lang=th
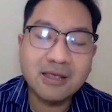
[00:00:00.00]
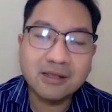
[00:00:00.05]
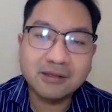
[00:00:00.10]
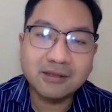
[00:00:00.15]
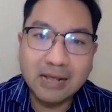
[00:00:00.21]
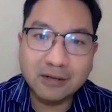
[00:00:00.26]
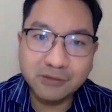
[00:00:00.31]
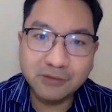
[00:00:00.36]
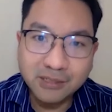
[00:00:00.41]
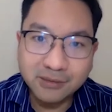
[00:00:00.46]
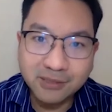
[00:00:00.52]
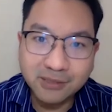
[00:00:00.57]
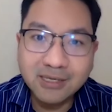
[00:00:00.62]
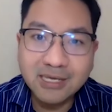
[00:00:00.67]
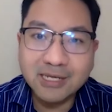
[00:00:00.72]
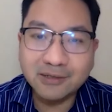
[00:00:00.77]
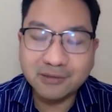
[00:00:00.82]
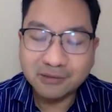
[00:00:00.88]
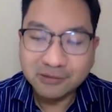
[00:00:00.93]
ทางเศรษฐ
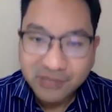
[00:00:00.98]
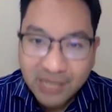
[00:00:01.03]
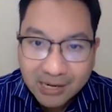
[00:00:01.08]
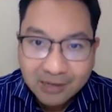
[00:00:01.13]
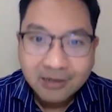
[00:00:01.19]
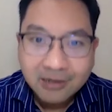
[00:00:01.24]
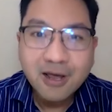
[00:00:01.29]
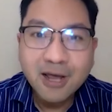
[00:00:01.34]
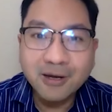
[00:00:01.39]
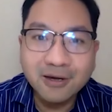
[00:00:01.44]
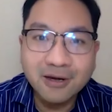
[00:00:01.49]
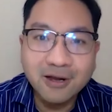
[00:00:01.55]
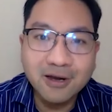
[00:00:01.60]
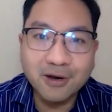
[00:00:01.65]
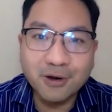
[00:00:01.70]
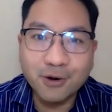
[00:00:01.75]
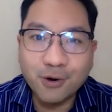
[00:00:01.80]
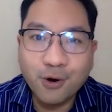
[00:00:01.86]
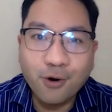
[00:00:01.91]
กิจเส้นเลือดหนึ่
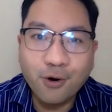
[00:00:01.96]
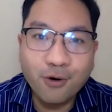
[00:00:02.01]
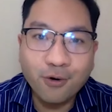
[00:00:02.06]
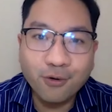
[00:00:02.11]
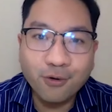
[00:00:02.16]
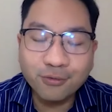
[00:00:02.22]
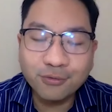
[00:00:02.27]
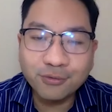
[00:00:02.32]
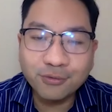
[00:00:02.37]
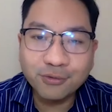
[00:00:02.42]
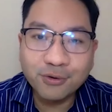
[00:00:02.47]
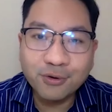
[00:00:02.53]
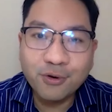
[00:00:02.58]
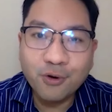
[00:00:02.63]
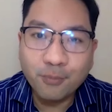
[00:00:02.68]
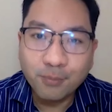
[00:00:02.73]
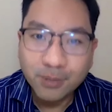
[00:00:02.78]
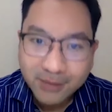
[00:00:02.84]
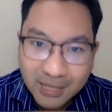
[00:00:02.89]
งของ
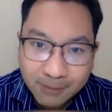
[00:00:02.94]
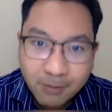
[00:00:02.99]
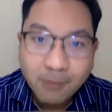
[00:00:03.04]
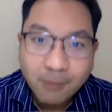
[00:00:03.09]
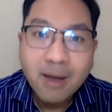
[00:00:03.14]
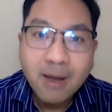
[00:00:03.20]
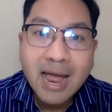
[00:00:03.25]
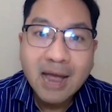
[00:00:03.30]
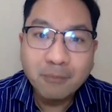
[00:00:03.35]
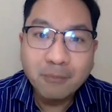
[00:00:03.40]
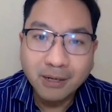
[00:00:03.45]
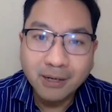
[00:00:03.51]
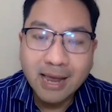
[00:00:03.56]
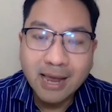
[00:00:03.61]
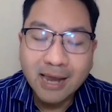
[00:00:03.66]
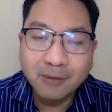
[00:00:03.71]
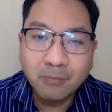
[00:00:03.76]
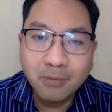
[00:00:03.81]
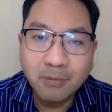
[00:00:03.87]
ของประเทศพม่าเหมือน
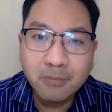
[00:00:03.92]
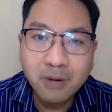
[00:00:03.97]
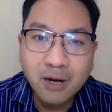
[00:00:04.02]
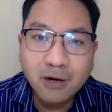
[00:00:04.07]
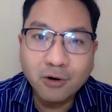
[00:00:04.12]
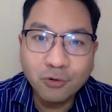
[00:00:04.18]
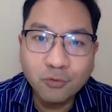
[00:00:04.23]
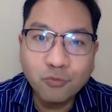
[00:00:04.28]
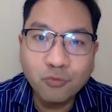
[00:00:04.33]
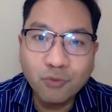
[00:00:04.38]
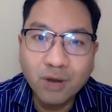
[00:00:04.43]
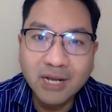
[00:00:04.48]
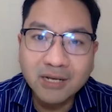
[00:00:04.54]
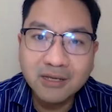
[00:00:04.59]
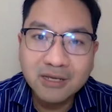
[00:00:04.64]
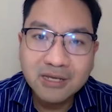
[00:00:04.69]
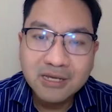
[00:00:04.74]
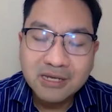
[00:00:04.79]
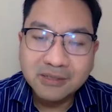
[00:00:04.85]
กันเมื่อเมื่อเราดูว่า
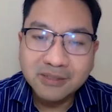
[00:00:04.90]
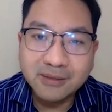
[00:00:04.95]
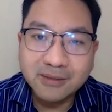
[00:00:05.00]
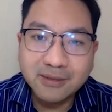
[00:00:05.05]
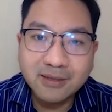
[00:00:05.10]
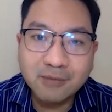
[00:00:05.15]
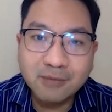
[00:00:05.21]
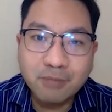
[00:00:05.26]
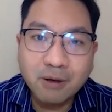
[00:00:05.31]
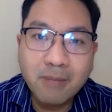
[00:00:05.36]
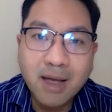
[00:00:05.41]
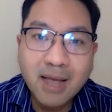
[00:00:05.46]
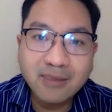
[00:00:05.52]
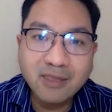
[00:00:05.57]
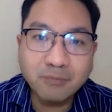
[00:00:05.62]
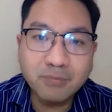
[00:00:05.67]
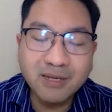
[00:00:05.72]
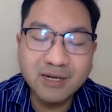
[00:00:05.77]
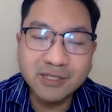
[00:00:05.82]
เศรษฐกิจพม่า
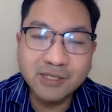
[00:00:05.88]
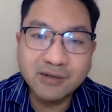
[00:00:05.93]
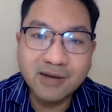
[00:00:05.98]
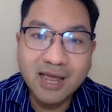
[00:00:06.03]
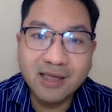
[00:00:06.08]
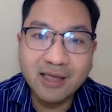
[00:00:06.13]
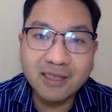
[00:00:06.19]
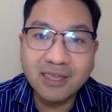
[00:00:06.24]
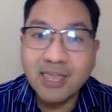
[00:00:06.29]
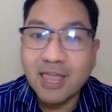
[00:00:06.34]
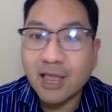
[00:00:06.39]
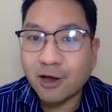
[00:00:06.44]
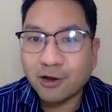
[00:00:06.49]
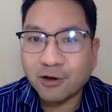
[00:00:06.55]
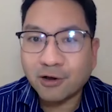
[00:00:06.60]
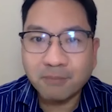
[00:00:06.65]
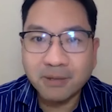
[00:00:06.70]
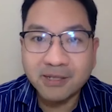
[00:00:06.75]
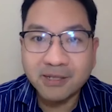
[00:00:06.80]
จะมีลักษณะเอียง
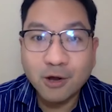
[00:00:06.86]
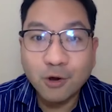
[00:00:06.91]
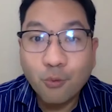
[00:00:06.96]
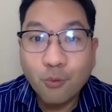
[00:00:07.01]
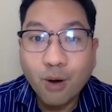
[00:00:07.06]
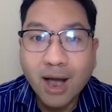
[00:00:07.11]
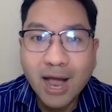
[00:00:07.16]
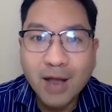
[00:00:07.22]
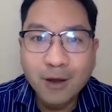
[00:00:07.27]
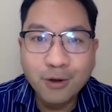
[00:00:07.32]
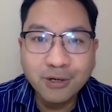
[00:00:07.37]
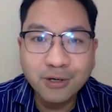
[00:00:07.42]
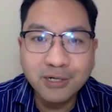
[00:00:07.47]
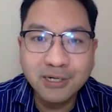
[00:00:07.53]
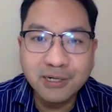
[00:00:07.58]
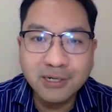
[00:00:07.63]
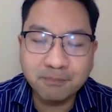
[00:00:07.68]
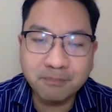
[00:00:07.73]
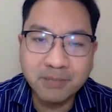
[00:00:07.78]
ไปทางขวาก็
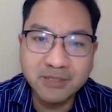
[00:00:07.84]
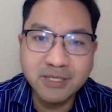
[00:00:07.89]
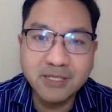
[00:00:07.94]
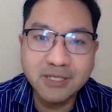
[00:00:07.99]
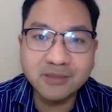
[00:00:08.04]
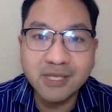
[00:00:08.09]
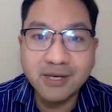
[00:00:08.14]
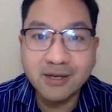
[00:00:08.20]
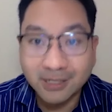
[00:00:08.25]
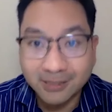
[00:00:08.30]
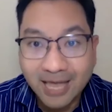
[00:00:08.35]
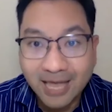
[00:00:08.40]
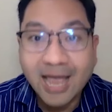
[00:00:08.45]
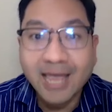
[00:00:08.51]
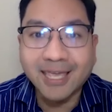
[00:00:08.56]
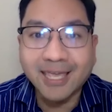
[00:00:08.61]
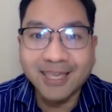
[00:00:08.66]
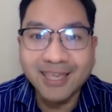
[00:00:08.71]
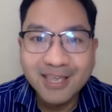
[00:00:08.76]
คือประชิดติดกับไท
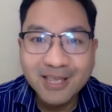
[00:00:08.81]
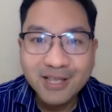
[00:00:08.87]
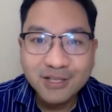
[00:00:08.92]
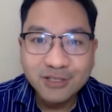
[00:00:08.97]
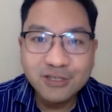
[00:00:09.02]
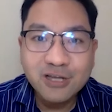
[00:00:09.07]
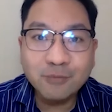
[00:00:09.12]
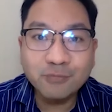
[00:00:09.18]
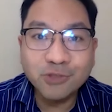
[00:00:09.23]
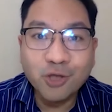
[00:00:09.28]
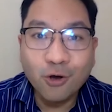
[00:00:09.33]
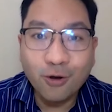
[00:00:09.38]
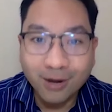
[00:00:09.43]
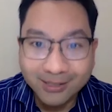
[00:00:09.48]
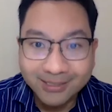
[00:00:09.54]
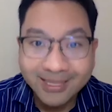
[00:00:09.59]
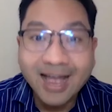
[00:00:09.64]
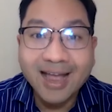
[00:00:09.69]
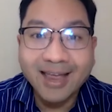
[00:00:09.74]
ยเชื่อมต่อ
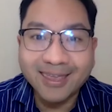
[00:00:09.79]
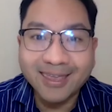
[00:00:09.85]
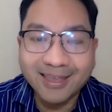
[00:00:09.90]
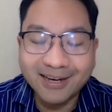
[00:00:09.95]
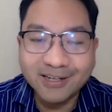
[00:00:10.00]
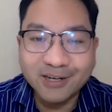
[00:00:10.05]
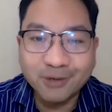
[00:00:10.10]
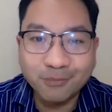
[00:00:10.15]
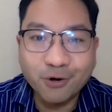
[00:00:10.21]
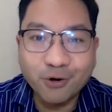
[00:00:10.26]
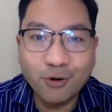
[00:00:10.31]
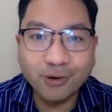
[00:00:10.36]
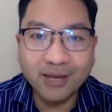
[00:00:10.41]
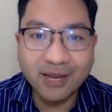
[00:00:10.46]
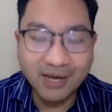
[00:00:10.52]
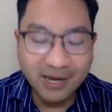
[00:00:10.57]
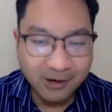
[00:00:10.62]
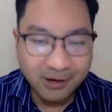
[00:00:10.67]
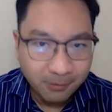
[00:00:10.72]
กับไทยอะไรทำนอง
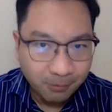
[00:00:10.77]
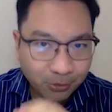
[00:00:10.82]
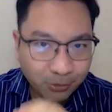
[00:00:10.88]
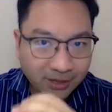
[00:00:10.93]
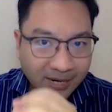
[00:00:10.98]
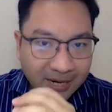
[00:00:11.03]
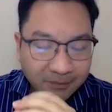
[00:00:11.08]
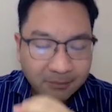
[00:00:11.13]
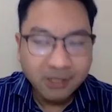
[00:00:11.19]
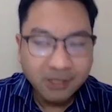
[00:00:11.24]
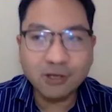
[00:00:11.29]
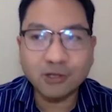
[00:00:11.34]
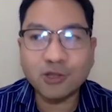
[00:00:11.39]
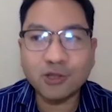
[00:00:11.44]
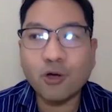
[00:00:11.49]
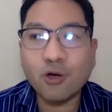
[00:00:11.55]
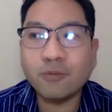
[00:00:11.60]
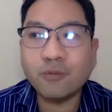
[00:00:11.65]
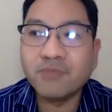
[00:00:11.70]
นี้นะครับเพราะฉะนั้นมันจะ
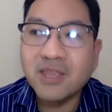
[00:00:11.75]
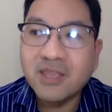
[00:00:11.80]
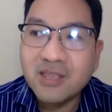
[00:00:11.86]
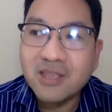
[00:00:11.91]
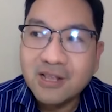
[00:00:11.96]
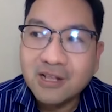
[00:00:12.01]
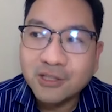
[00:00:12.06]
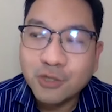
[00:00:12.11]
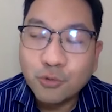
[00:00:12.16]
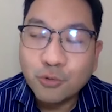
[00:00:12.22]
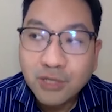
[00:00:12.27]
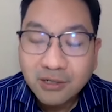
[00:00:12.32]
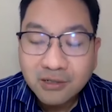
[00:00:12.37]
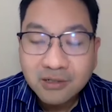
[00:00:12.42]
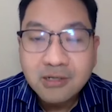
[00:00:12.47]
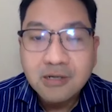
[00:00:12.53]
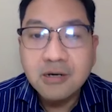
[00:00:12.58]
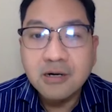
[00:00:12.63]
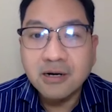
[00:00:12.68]
ต้องต้องยึด
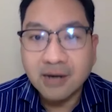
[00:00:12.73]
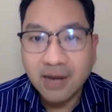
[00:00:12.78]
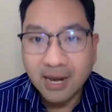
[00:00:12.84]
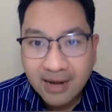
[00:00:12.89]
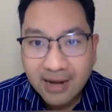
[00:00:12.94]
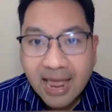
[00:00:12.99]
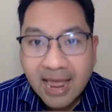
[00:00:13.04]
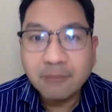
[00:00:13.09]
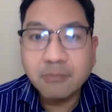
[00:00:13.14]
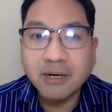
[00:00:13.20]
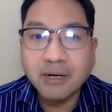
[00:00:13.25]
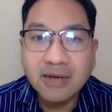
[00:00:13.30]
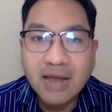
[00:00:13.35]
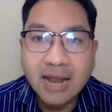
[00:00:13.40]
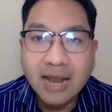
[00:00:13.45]
คืนให้ได้เหมือนกั